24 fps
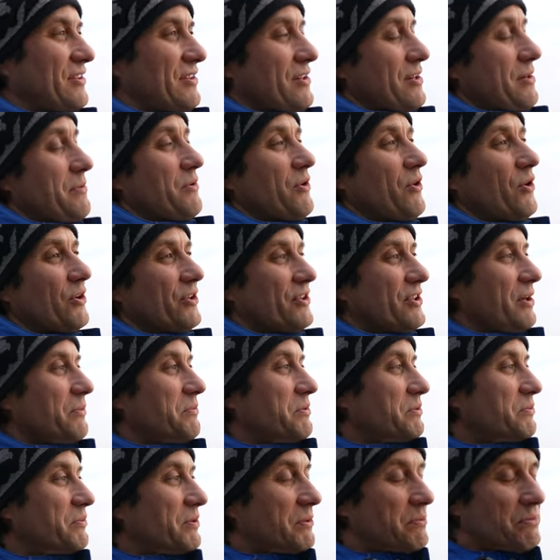Aber heute habe
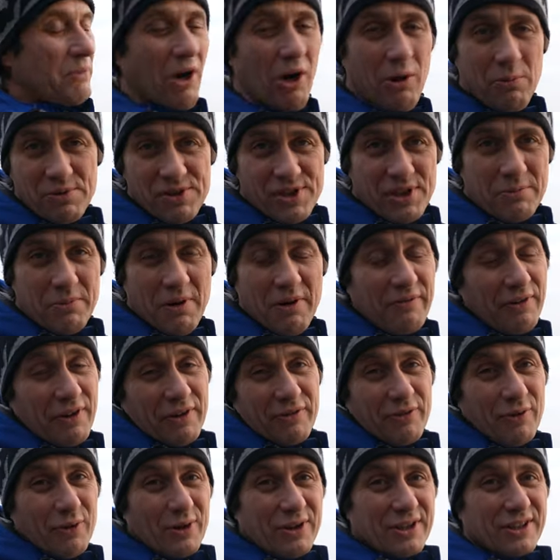ich mir einen Baumstamm einfach
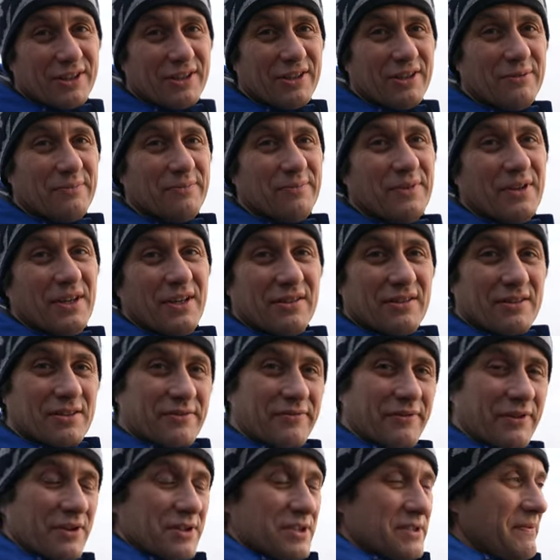vorgenommen, das
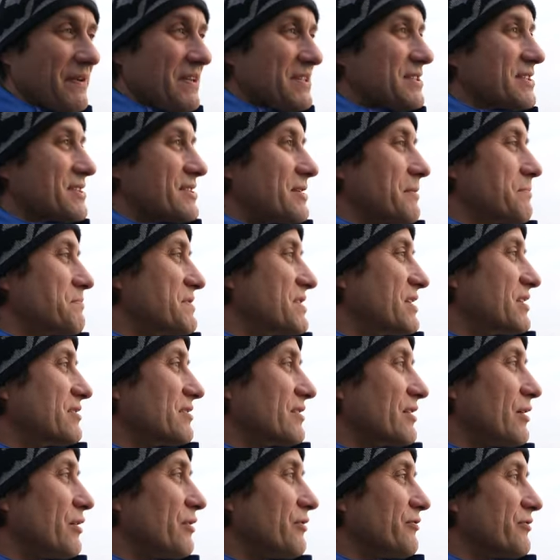2470
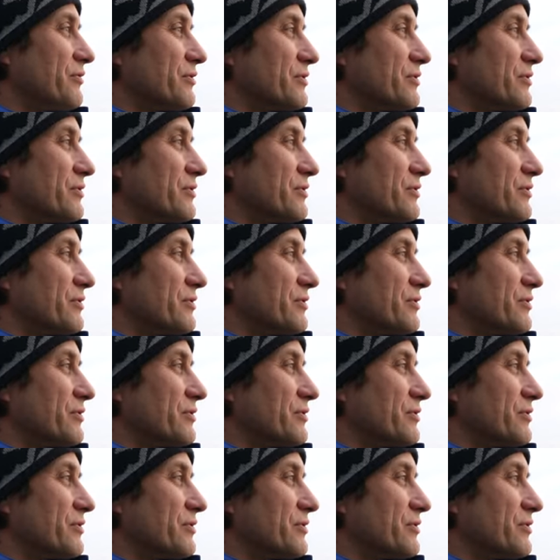drauf